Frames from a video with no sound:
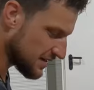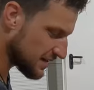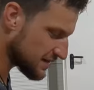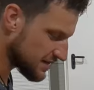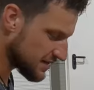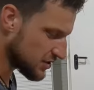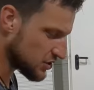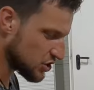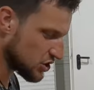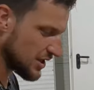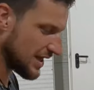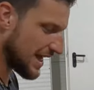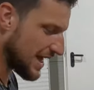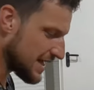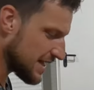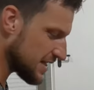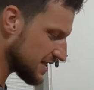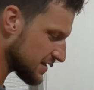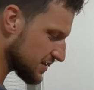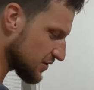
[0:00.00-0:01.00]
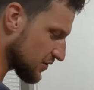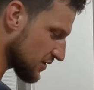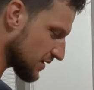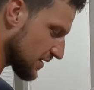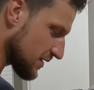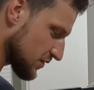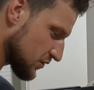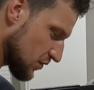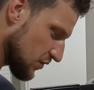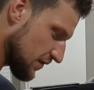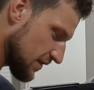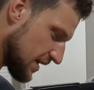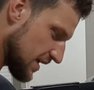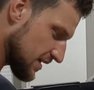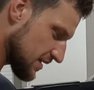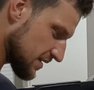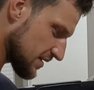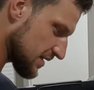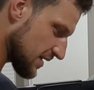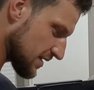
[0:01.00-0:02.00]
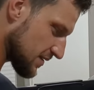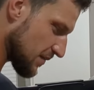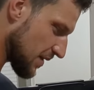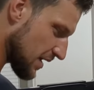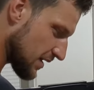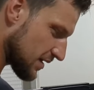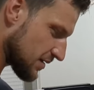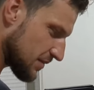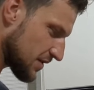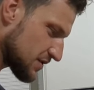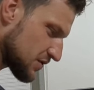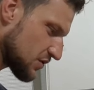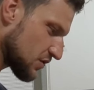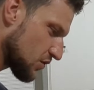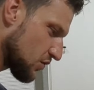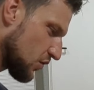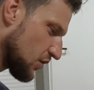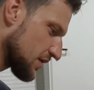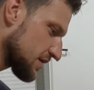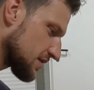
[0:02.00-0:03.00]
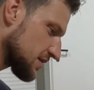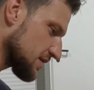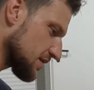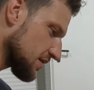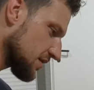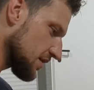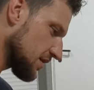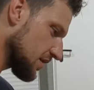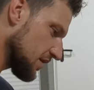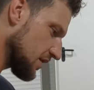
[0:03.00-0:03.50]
dass ihr streicht, sondern so wie ich es jetzt mache, immer so kurze,